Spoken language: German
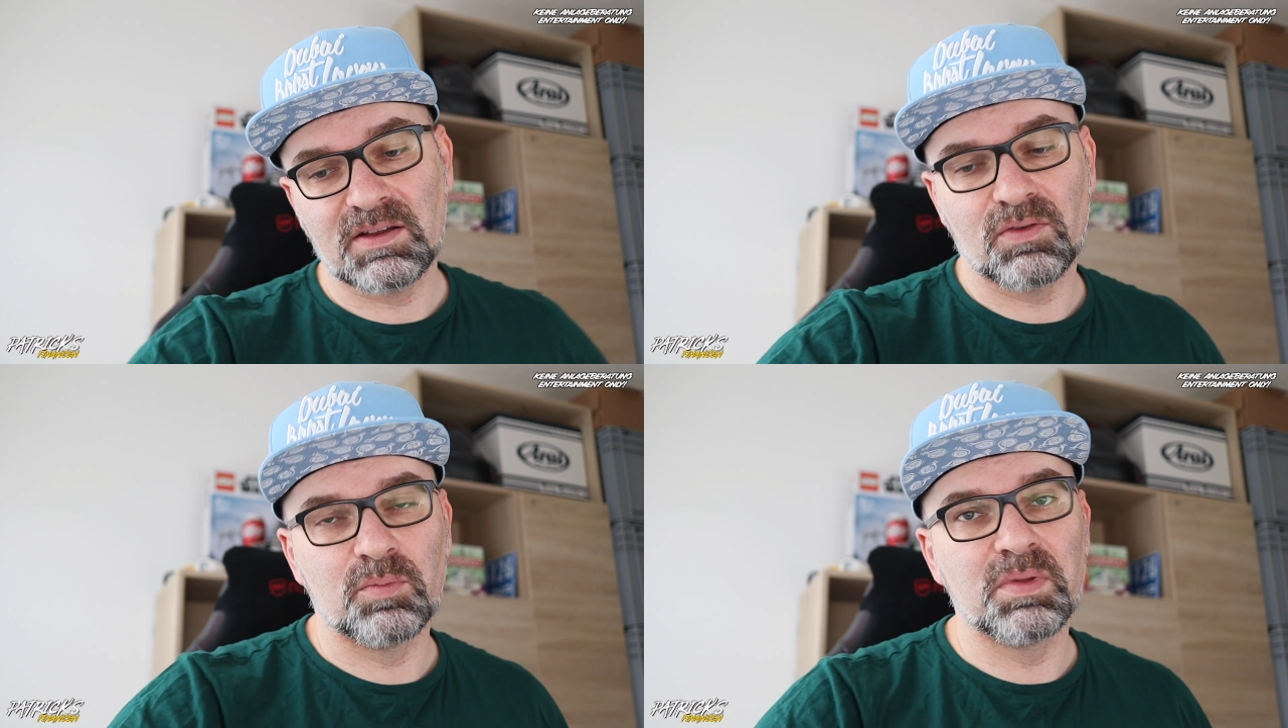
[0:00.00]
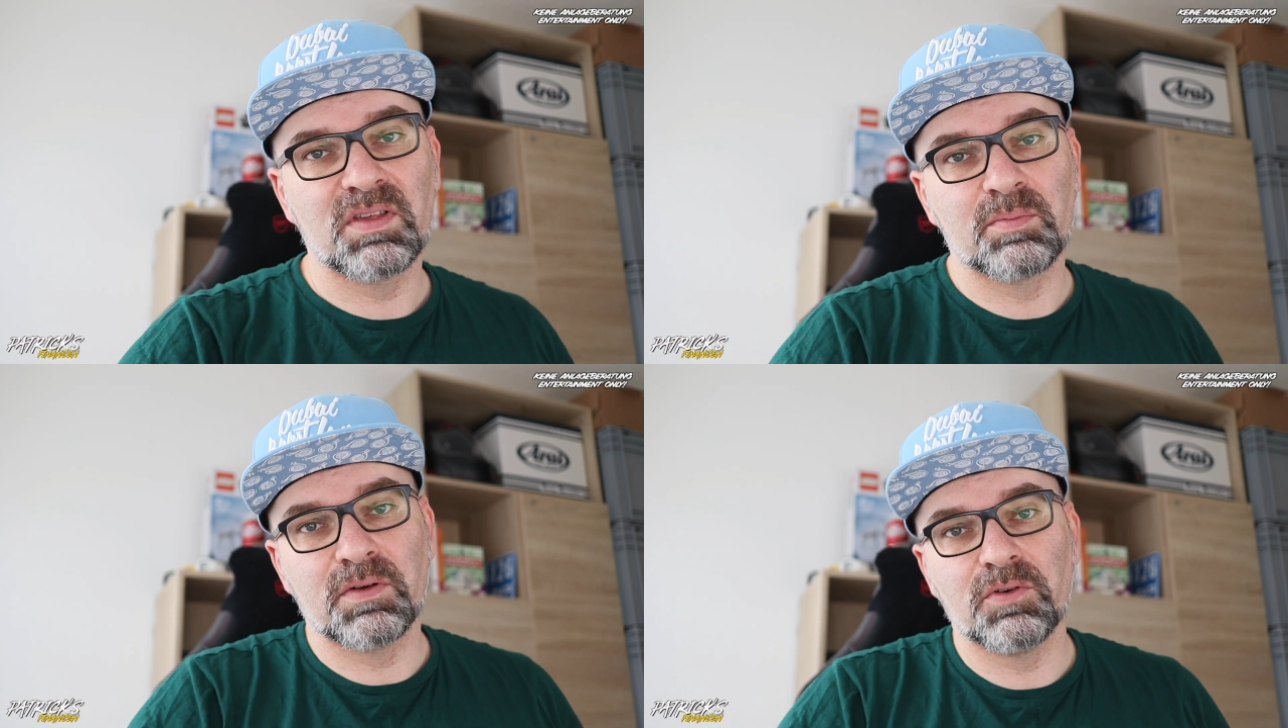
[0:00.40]
Also so ein
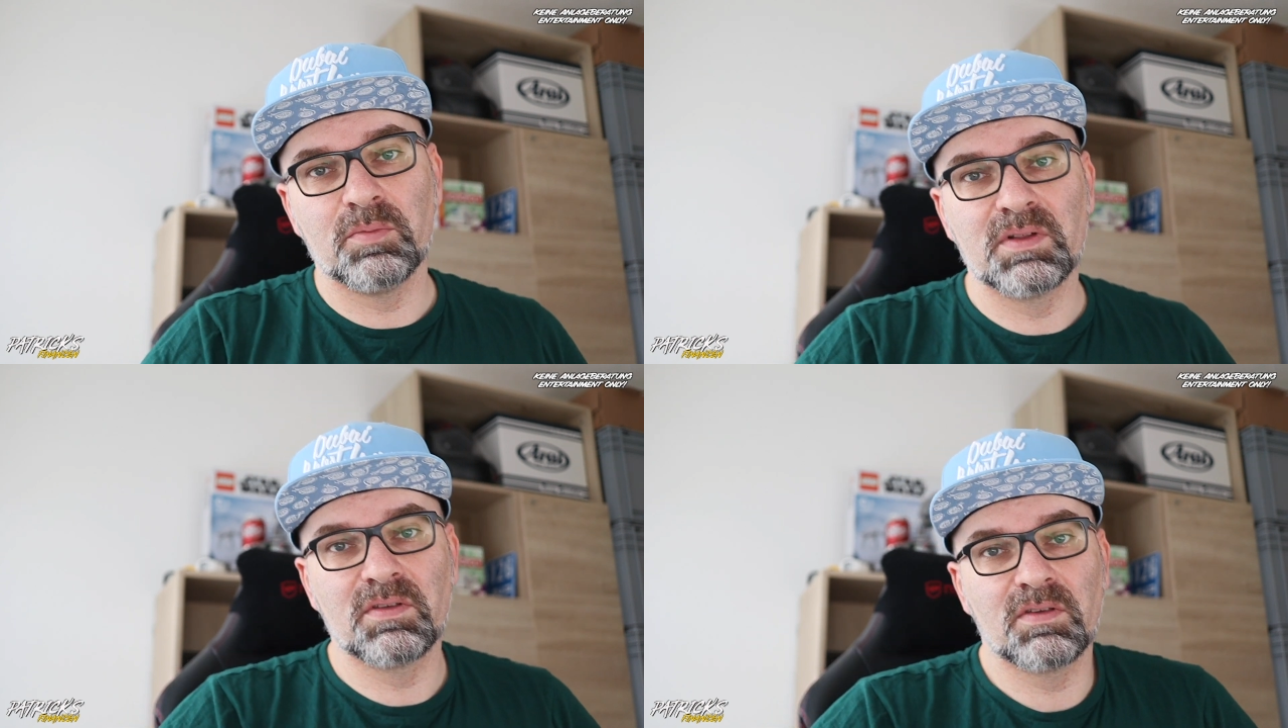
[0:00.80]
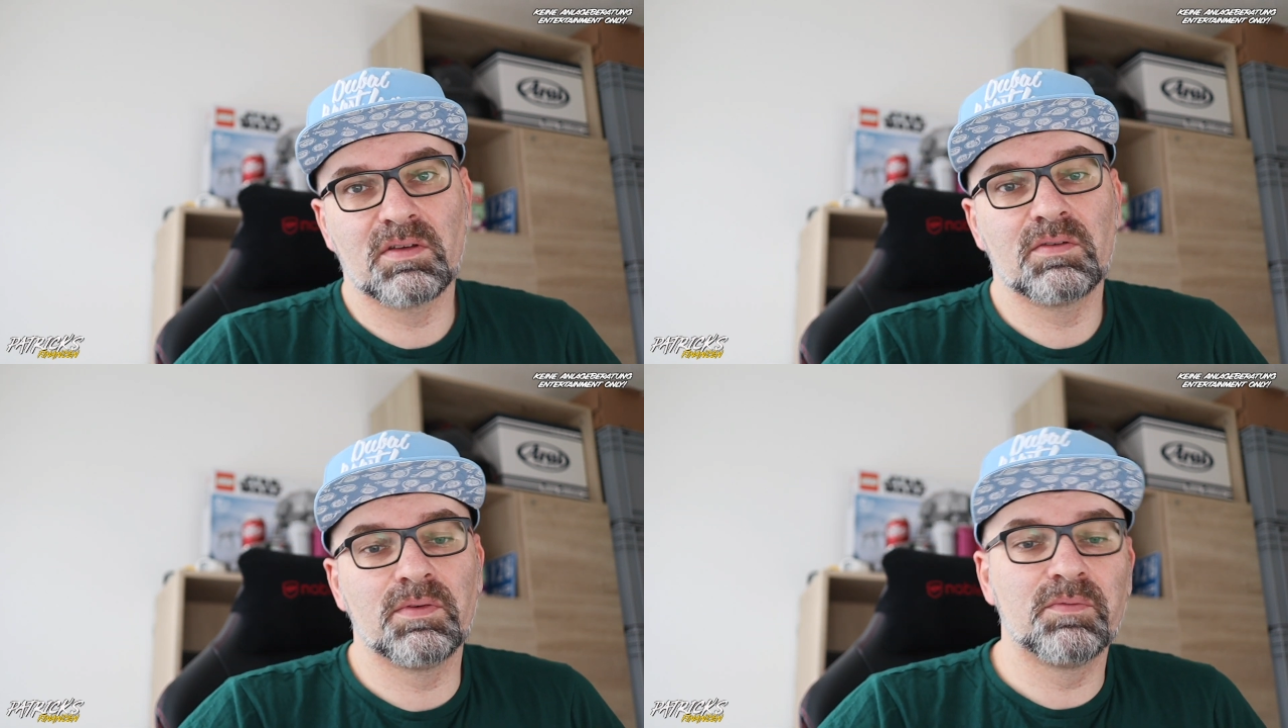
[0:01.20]
bisschen
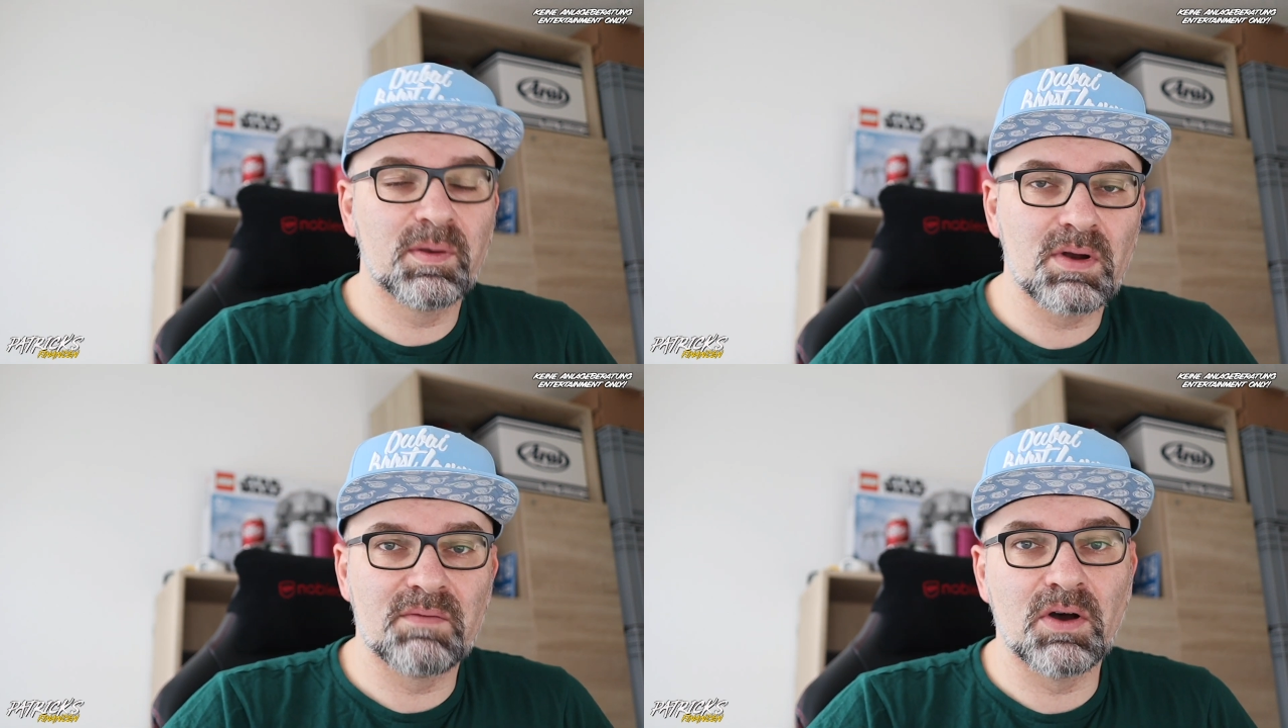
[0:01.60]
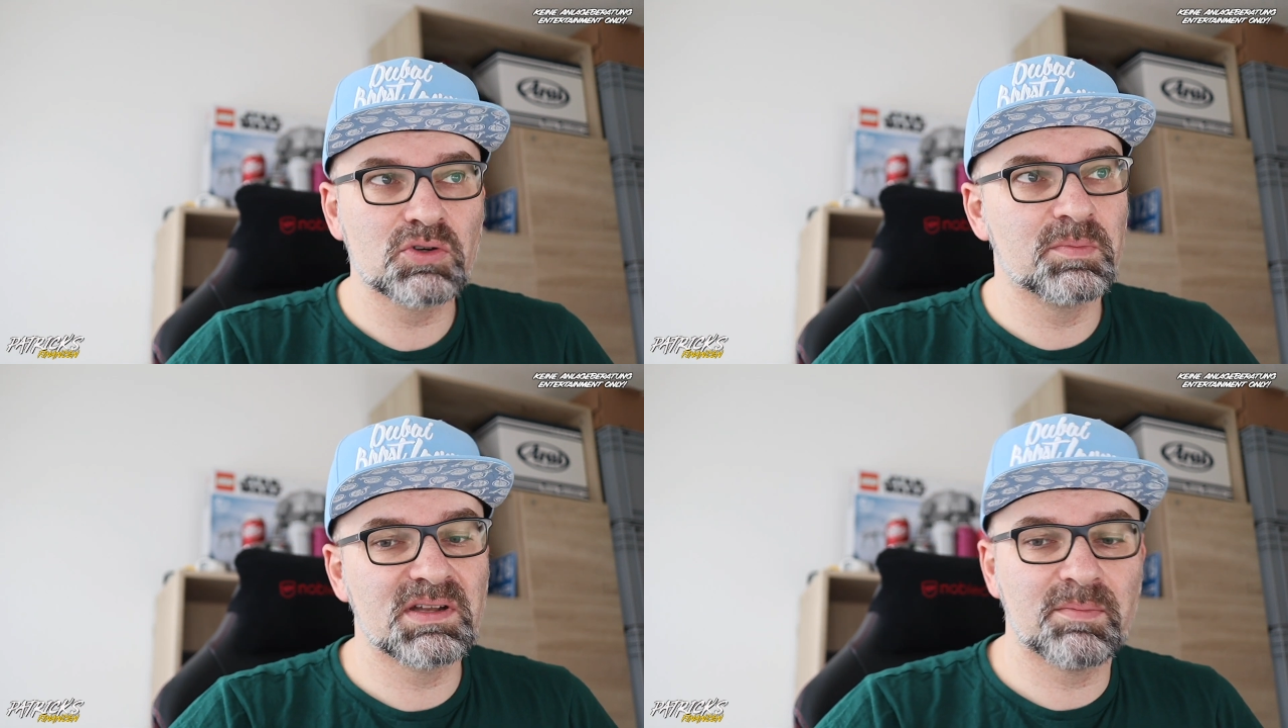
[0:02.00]
Performance vom Februar haben wir auch
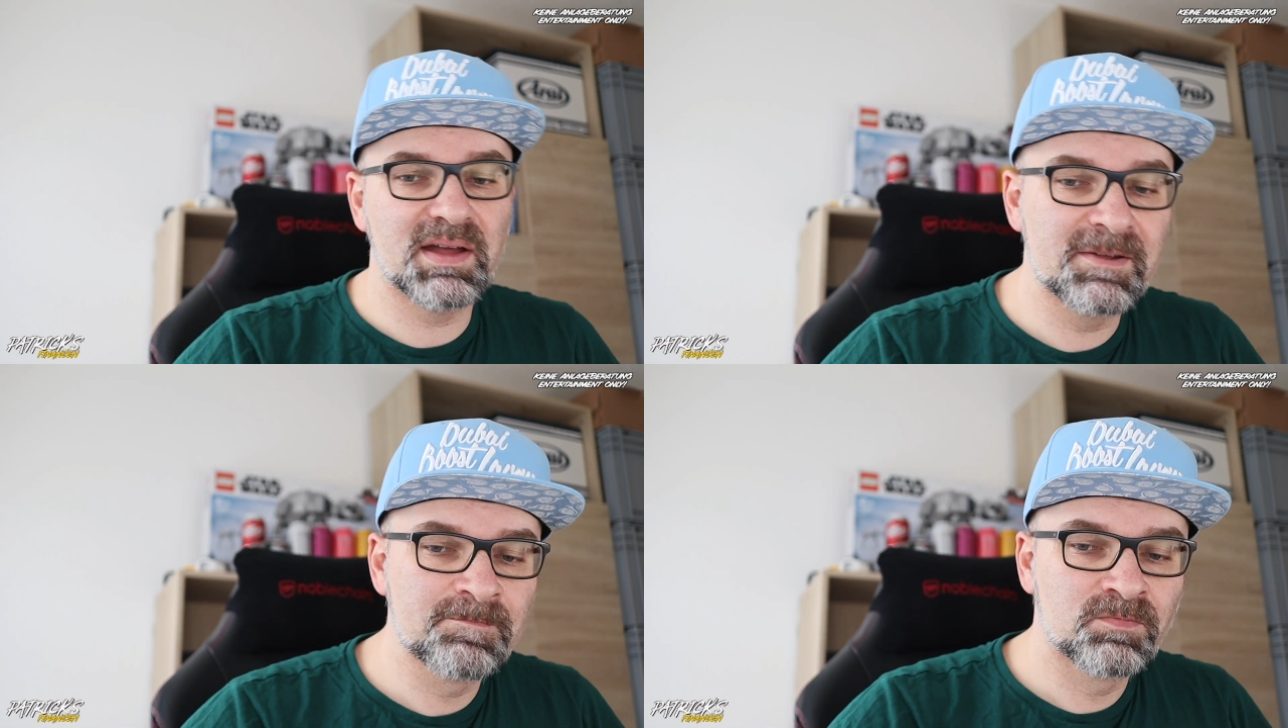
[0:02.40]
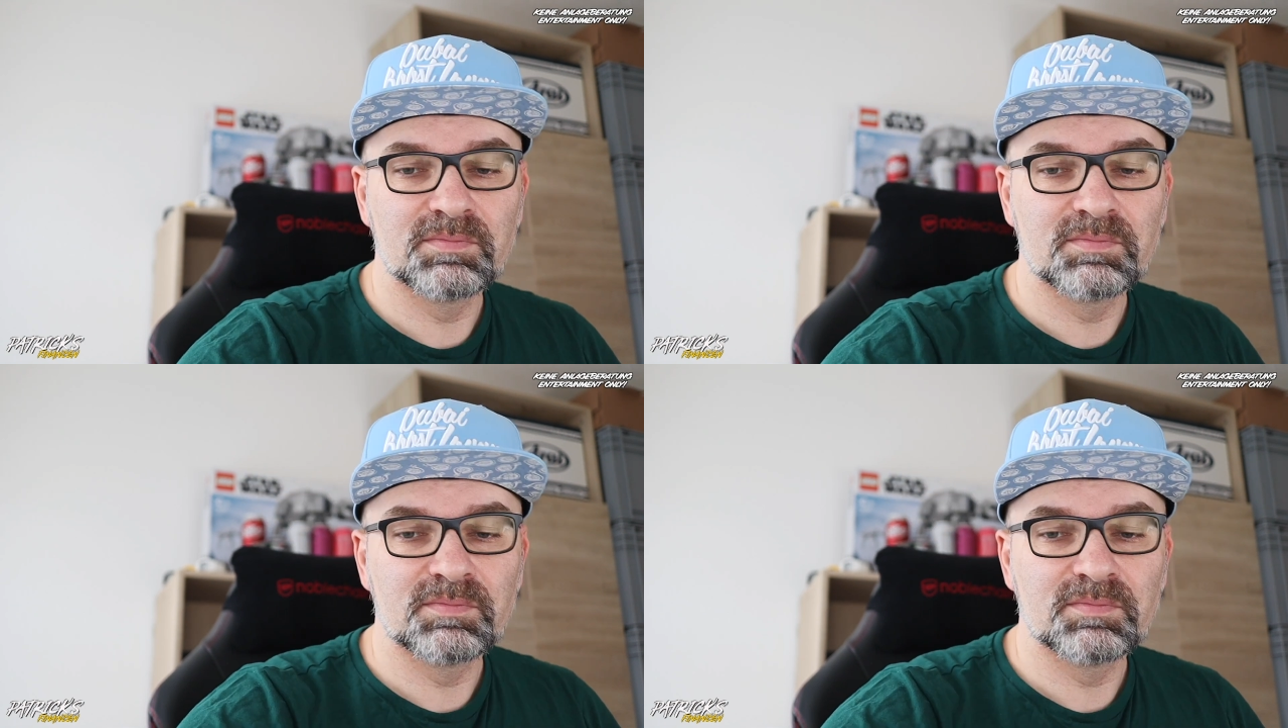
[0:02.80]
schon mit dabei.